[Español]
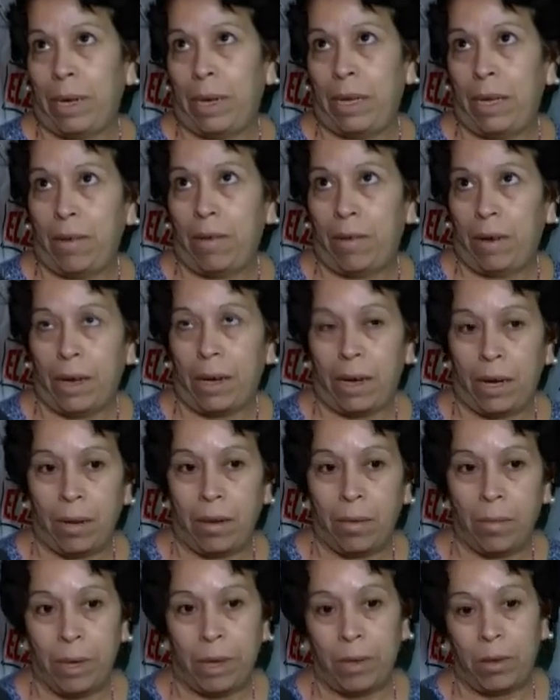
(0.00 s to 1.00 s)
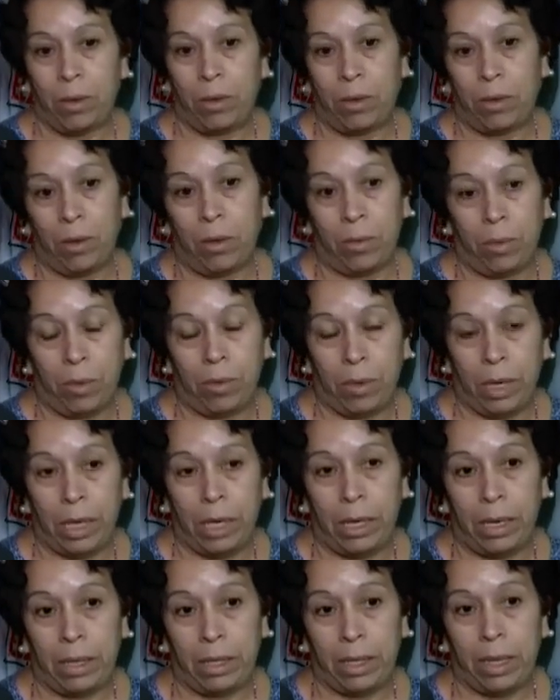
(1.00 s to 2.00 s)
para llevarla. Pero
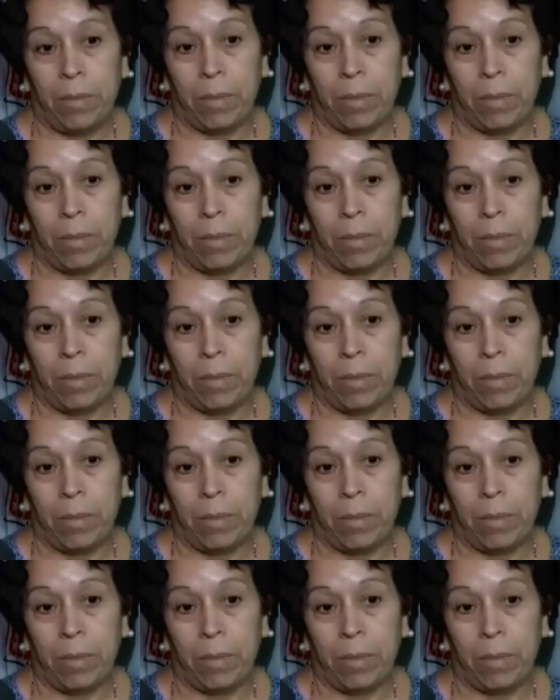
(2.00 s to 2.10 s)
eh,